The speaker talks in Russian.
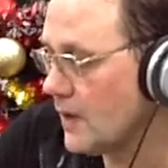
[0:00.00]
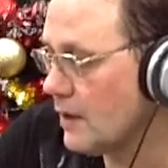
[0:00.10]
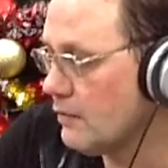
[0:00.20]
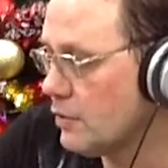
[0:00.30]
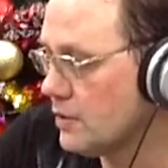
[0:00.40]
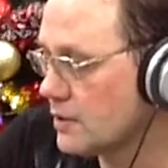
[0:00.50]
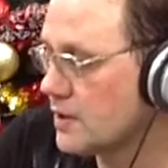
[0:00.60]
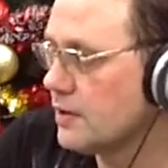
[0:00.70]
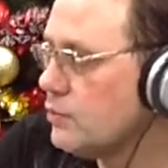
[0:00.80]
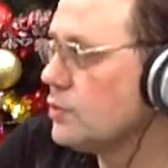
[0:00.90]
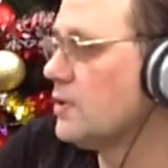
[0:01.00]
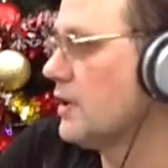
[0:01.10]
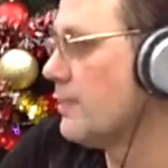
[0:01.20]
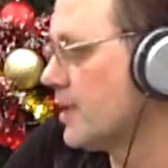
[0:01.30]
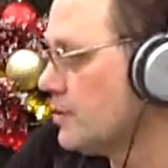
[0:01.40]
вот, значит, ну, кто-то
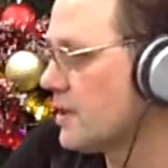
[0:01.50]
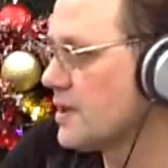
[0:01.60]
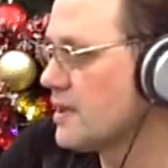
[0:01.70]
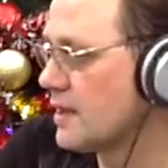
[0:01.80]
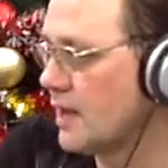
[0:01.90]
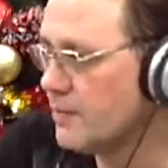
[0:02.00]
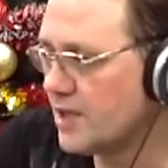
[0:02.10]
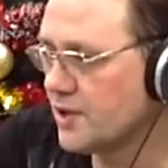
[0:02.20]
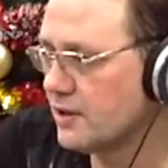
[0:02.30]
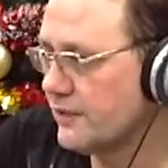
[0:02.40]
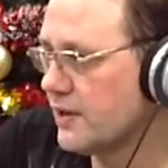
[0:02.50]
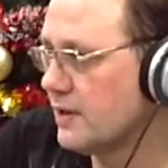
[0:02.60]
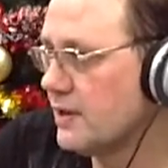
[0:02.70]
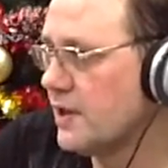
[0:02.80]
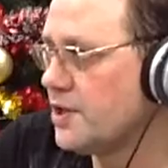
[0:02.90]
там одно рассказал, а мальчик,
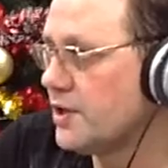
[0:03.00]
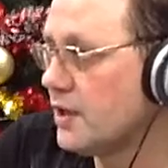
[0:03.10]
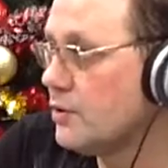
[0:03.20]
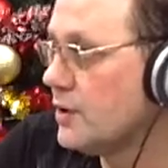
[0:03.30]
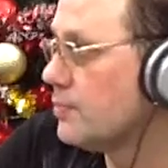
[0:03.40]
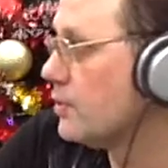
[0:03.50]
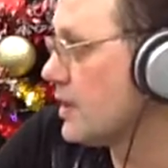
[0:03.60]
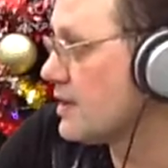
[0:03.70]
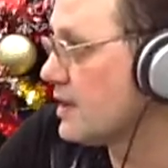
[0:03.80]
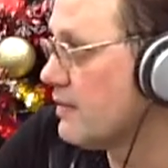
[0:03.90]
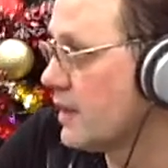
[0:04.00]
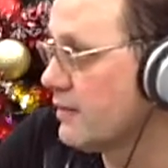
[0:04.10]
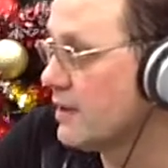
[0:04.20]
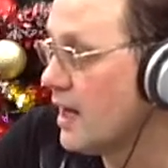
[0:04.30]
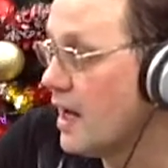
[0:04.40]
наверное, 3-4 года плохо
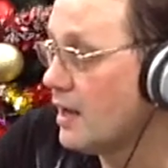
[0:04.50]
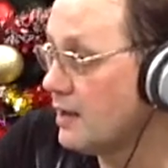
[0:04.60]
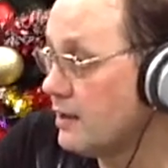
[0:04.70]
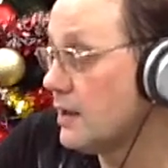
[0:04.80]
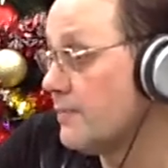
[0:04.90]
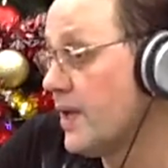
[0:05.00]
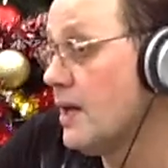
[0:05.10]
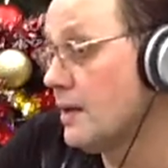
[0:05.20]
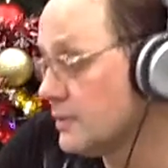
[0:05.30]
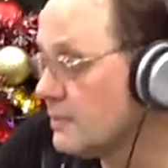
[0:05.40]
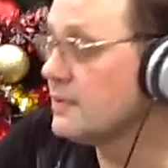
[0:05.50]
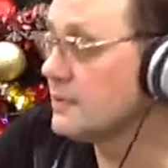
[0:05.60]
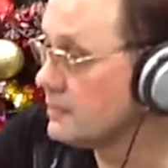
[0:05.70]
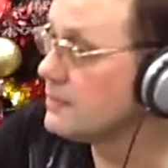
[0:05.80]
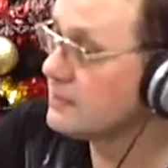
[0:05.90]
разговаривает, и там...
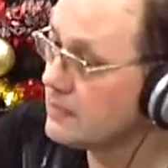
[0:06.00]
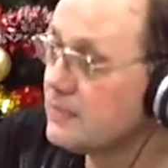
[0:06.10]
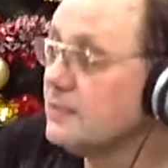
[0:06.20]
Ну,